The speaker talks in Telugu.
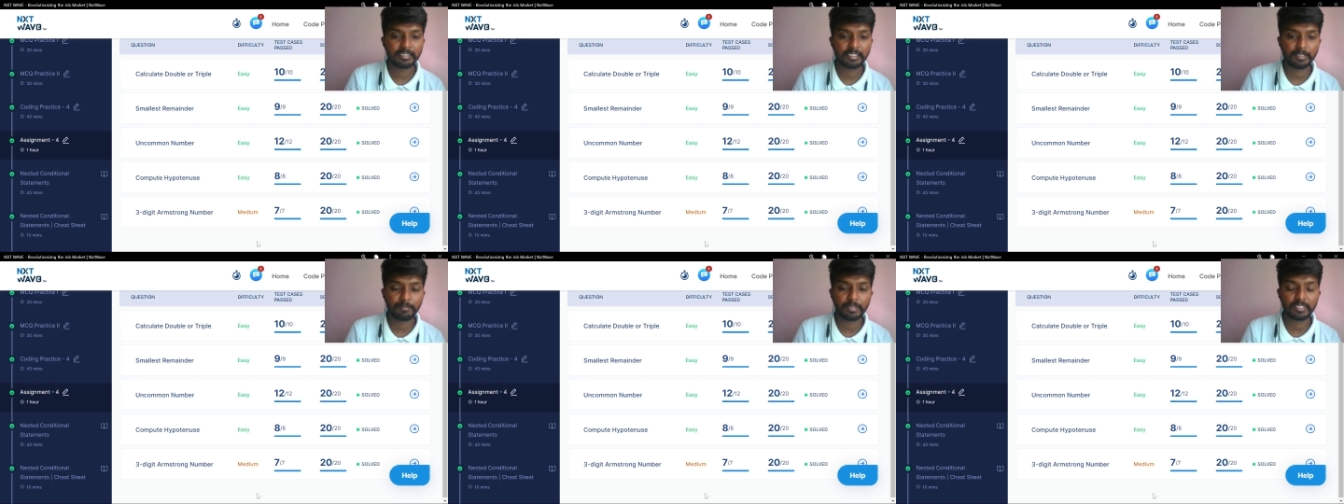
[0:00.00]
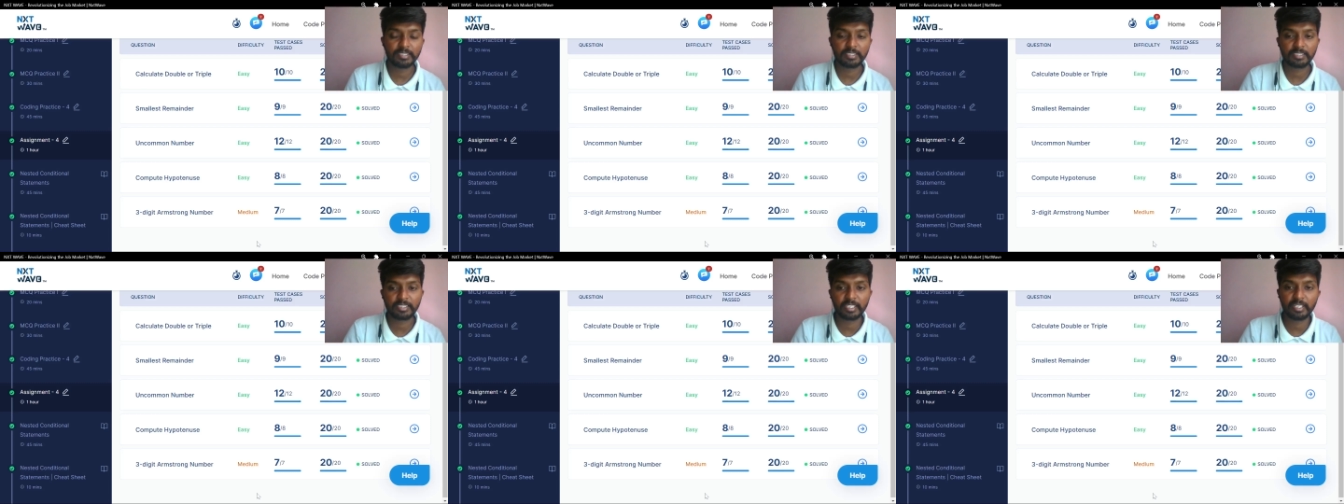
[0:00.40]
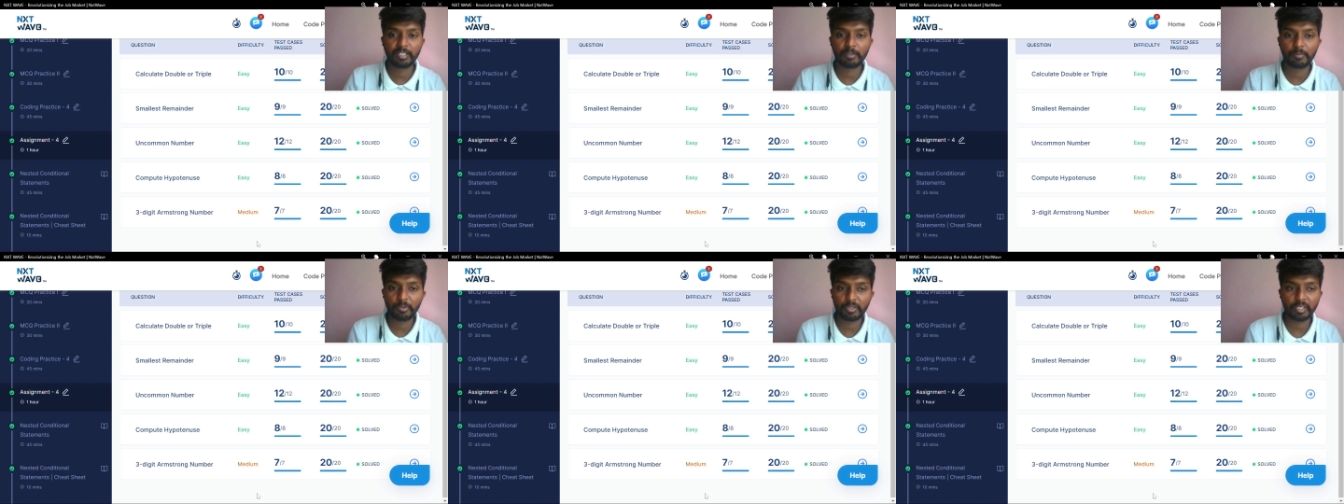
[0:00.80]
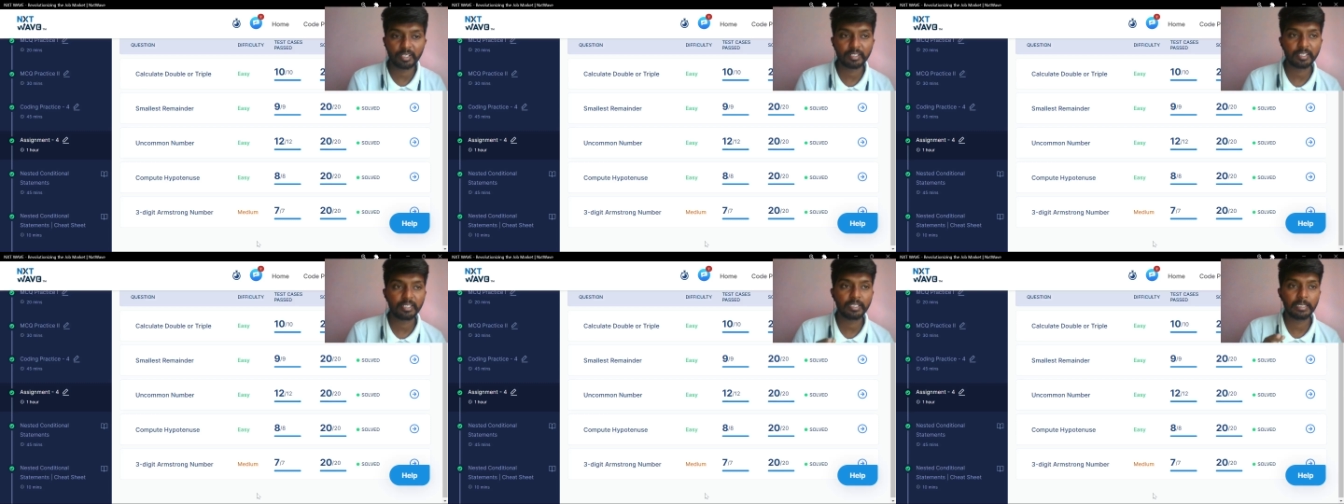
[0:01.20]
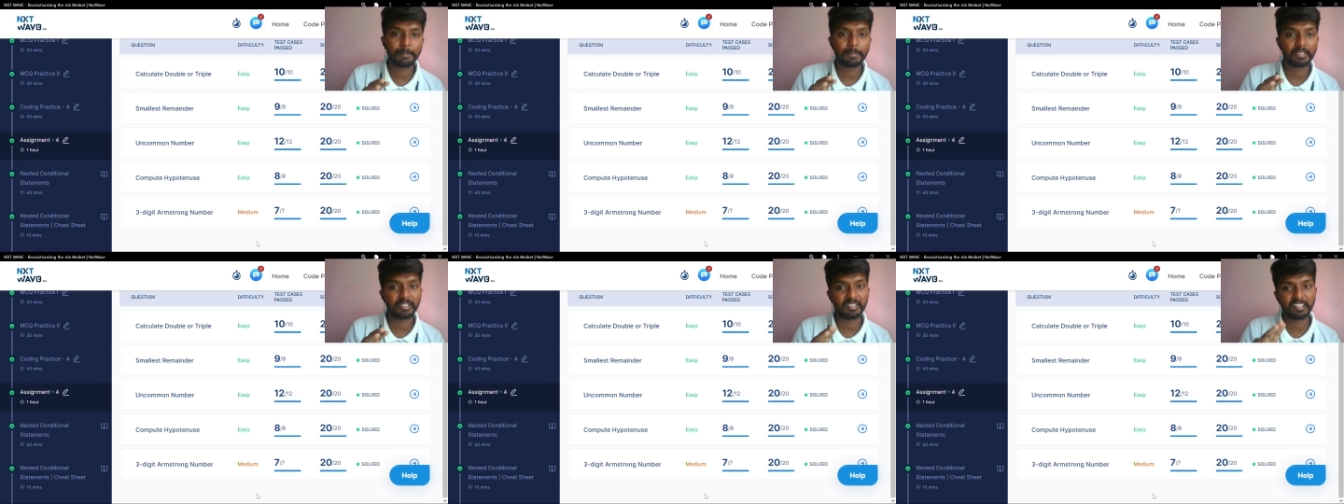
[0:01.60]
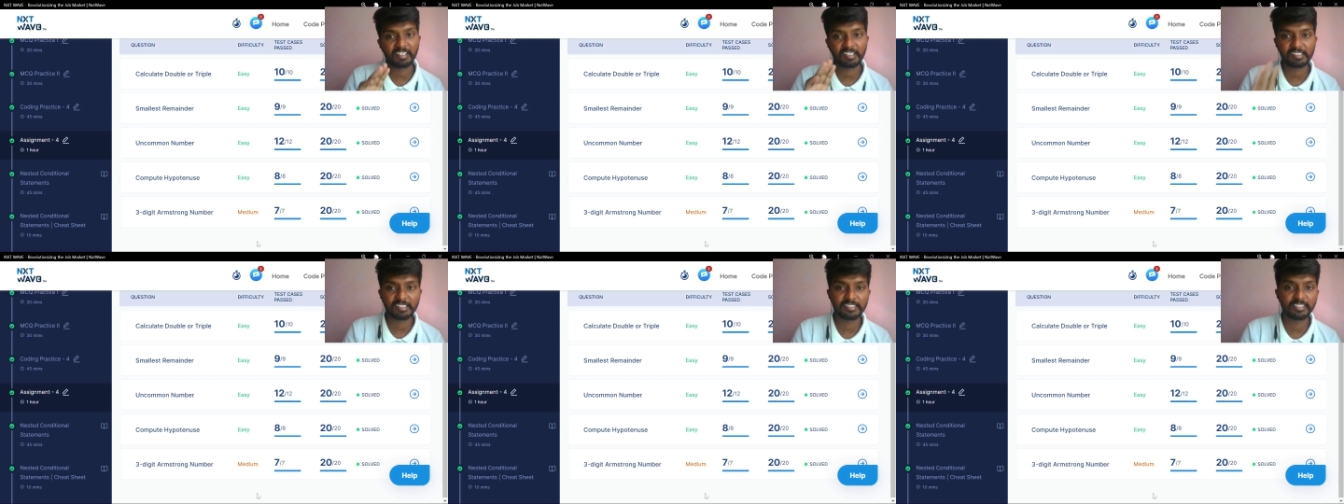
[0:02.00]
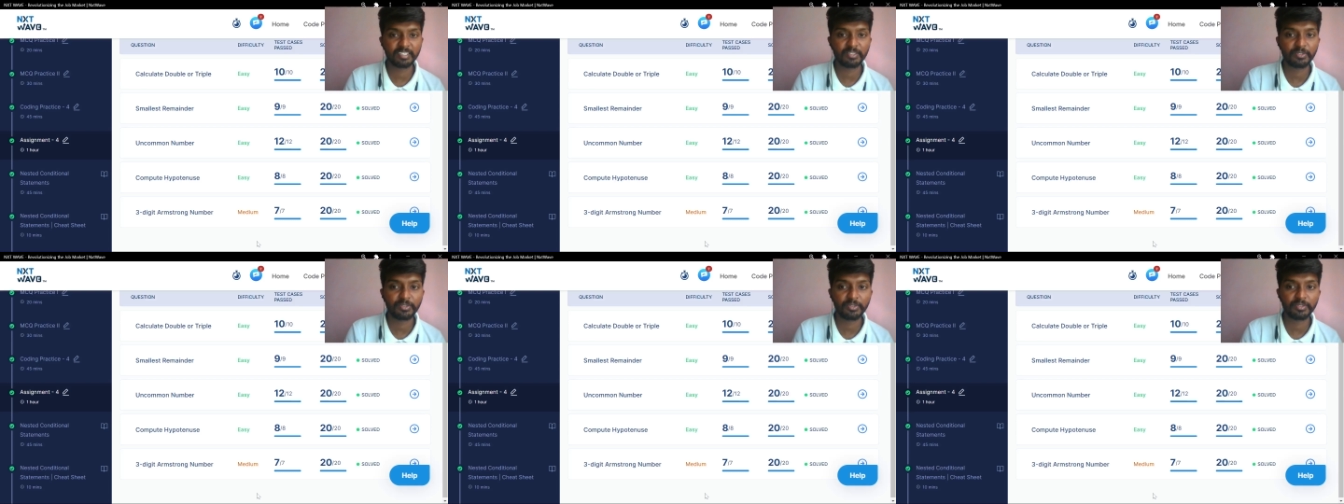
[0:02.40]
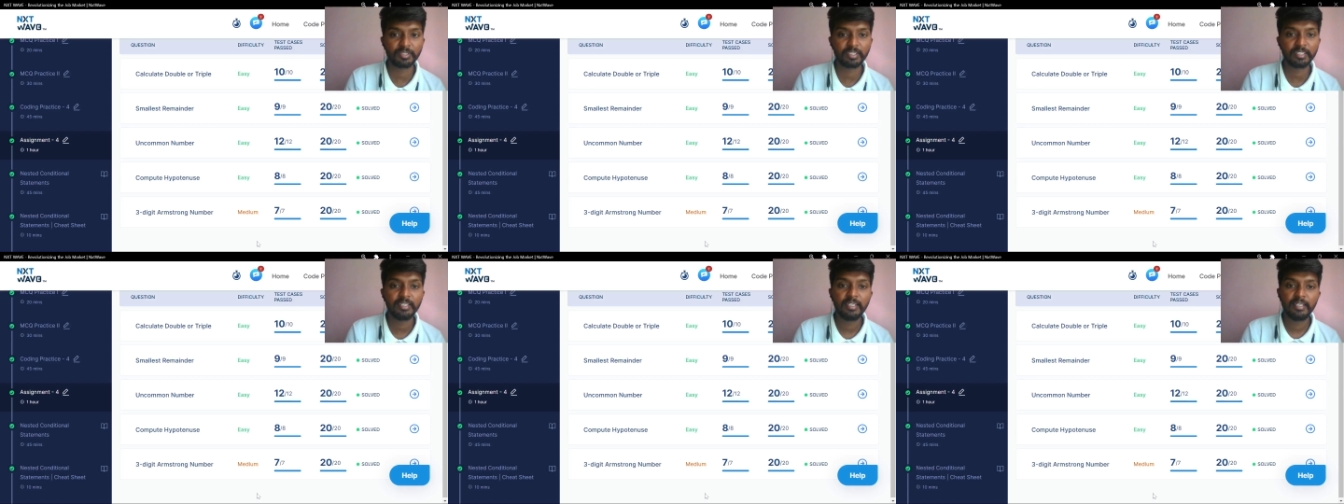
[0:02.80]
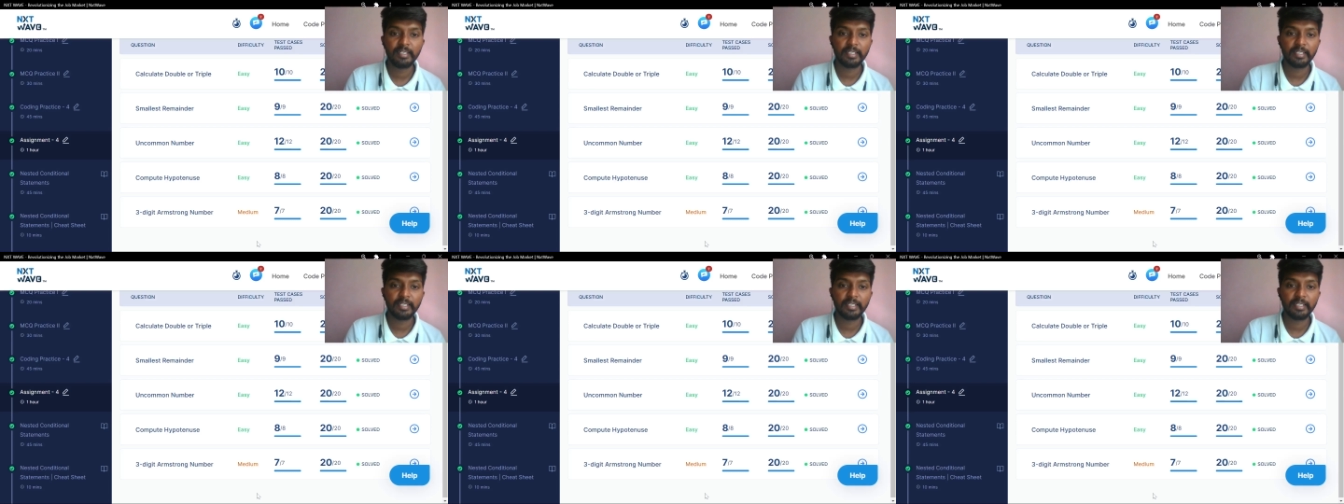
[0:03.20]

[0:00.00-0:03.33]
అసైన్మెంట్స్ చేయకపోవడానికి పర్టికులర్ రీజన్ కూడా ఉంది